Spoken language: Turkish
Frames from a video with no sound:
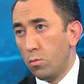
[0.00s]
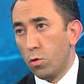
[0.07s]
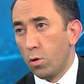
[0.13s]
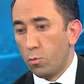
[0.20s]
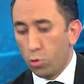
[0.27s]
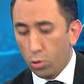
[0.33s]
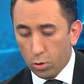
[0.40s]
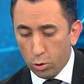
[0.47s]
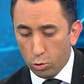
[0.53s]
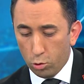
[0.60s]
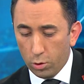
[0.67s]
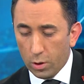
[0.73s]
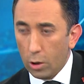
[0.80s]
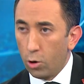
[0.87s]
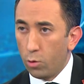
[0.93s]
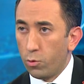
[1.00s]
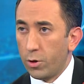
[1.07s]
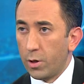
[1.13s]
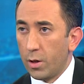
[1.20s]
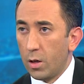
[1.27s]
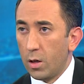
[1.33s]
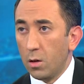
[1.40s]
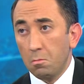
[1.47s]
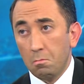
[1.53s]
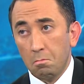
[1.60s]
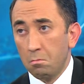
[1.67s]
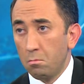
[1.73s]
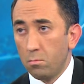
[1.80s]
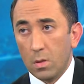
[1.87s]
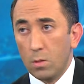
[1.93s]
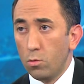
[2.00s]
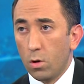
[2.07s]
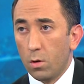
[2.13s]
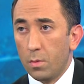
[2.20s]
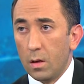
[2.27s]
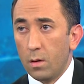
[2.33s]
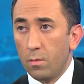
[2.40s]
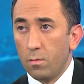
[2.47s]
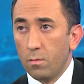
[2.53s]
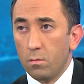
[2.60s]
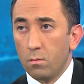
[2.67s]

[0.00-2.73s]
Bilmiyorum. Çok da soru geliyor bununla evet, ilgili. Evet çok soru geliyor. Bilmiyorum, İsimleri benim...